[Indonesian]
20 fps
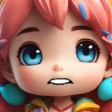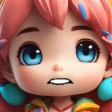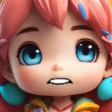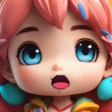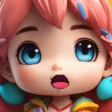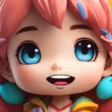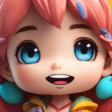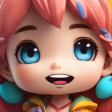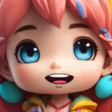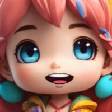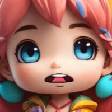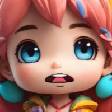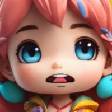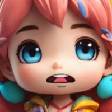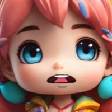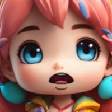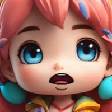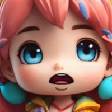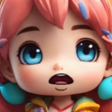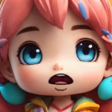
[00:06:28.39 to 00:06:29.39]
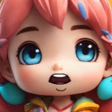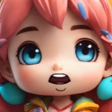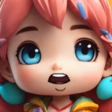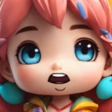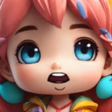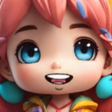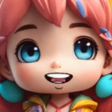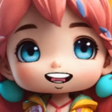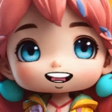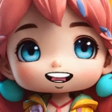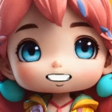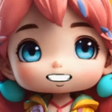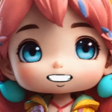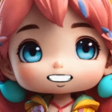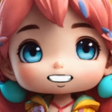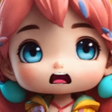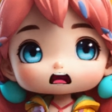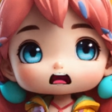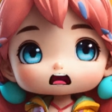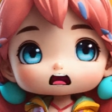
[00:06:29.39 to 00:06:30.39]
Ini sudah malam dan
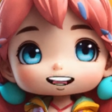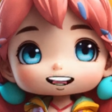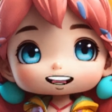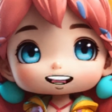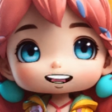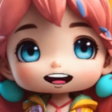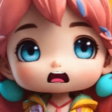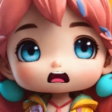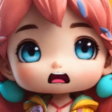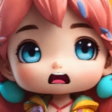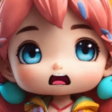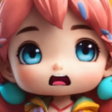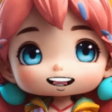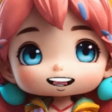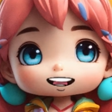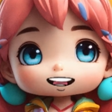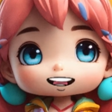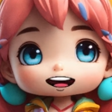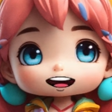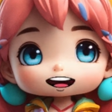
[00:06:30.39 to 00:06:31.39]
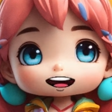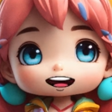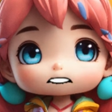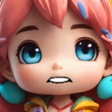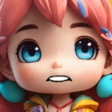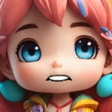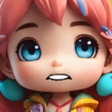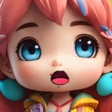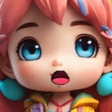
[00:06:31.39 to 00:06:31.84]
jangan bawa Clara keluar.